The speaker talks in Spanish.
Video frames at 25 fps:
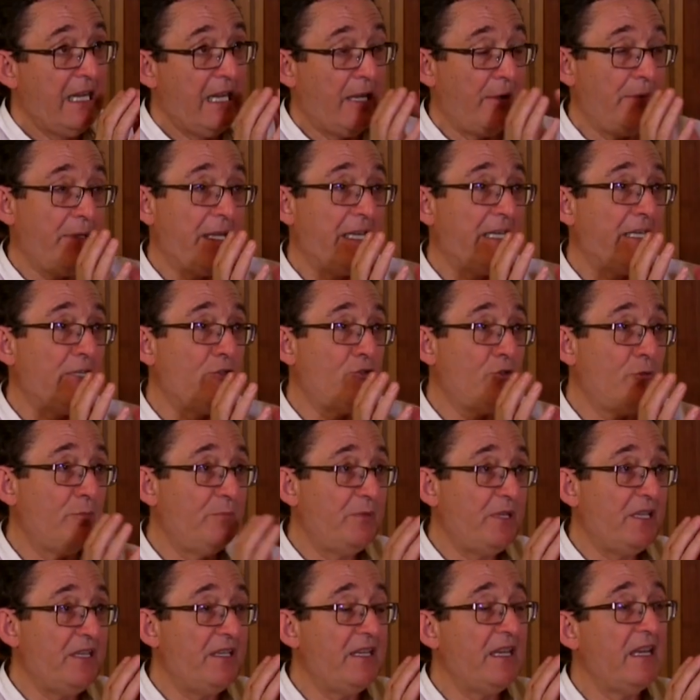habían hecho
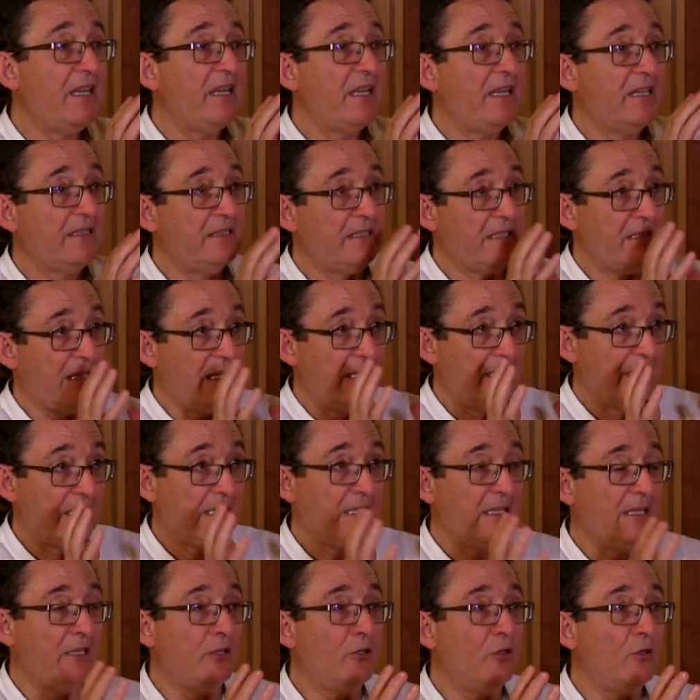piña
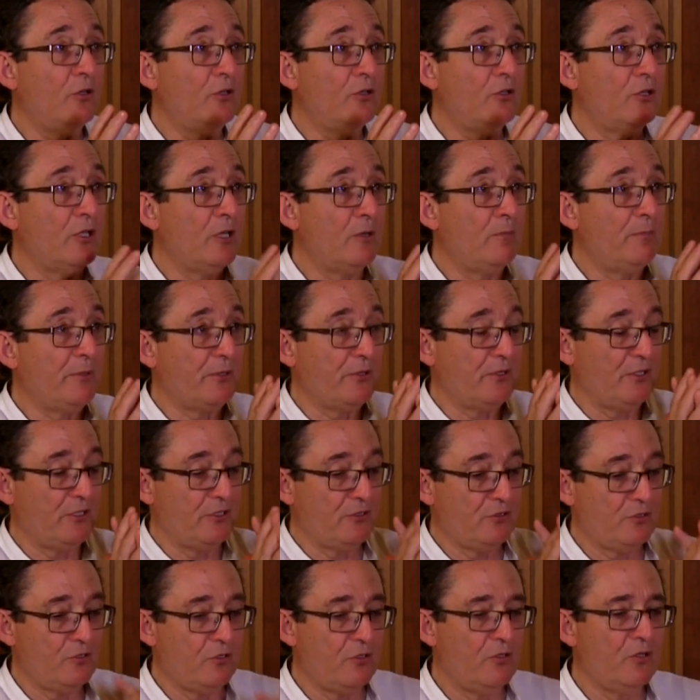alrededor del
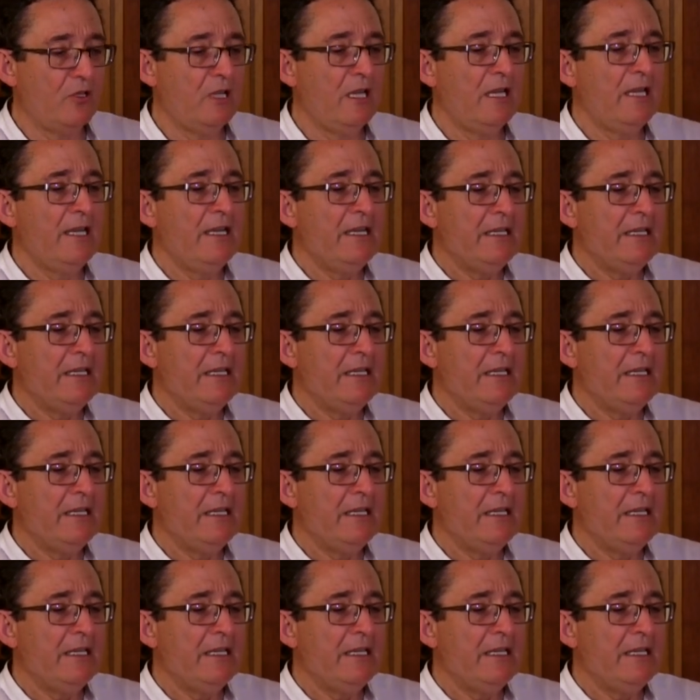proceso